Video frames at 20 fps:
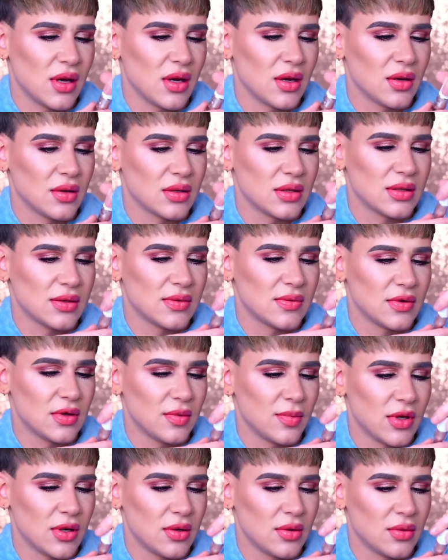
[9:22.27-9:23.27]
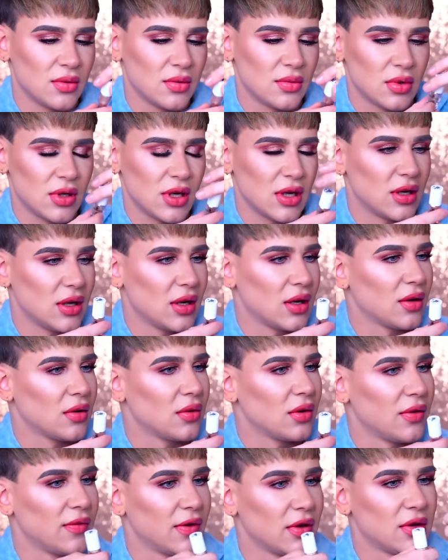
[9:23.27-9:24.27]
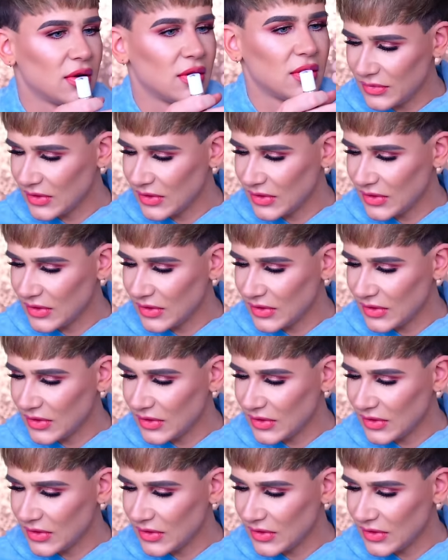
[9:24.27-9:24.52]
Ach, das ist wieder mal ein Nagellack, oder wird?